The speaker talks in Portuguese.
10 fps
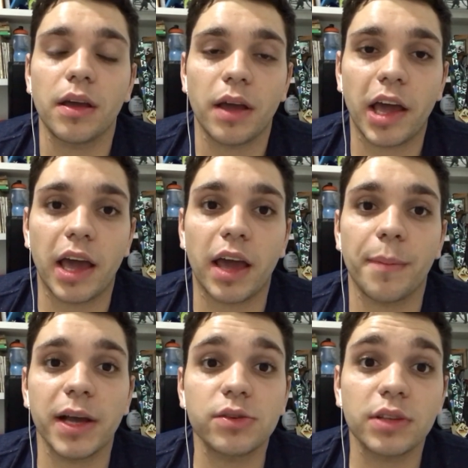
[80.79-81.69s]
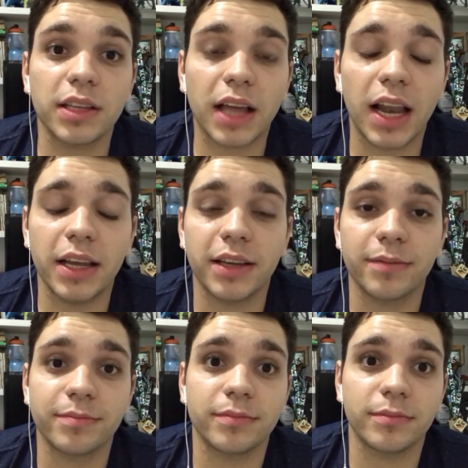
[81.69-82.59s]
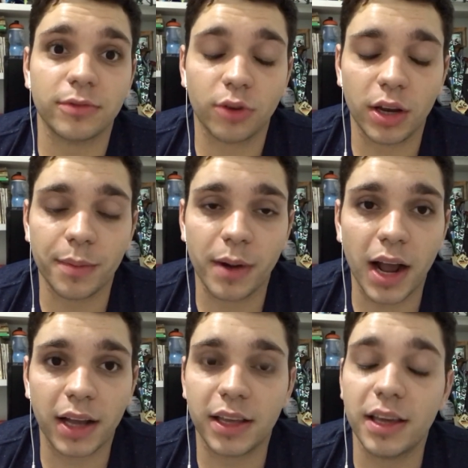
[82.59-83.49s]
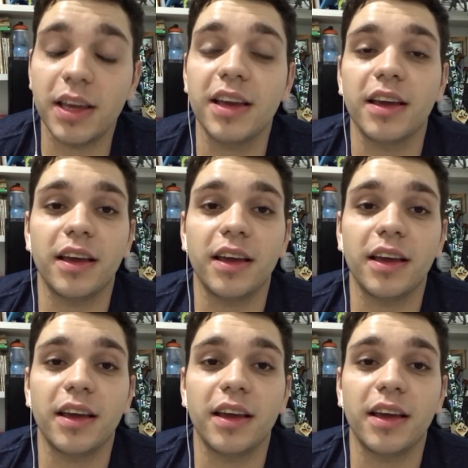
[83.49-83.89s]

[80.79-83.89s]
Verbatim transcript: É, mais um detalhe, vou lembrar aqui,